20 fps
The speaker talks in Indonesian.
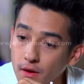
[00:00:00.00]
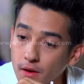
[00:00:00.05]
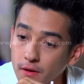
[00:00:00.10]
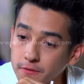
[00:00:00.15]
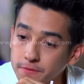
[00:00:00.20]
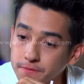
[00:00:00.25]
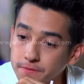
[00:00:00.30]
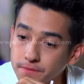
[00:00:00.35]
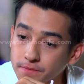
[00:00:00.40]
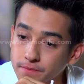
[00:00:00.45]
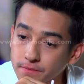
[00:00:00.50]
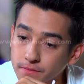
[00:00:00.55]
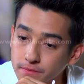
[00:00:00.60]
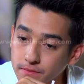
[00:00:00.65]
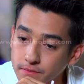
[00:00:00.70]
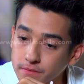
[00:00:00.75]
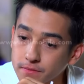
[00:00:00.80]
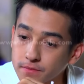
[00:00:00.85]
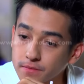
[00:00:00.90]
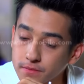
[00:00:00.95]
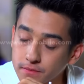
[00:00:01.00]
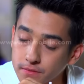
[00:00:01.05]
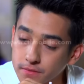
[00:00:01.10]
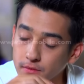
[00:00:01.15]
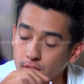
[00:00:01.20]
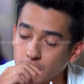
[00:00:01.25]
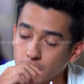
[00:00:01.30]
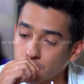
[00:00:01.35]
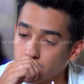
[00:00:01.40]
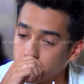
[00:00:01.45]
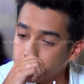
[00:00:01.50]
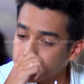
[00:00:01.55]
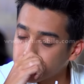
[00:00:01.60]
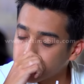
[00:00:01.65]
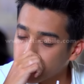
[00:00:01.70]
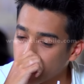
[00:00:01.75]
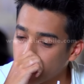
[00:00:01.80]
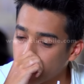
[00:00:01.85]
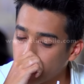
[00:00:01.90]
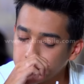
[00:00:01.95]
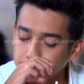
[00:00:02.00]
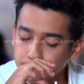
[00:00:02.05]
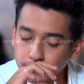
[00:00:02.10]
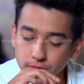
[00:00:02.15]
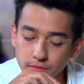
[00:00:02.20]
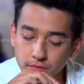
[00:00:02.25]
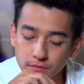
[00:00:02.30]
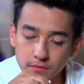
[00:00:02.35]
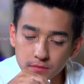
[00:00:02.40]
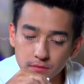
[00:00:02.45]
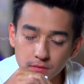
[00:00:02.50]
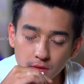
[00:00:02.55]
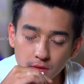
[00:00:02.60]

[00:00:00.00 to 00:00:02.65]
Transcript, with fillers: Terus dia minta kado dari aku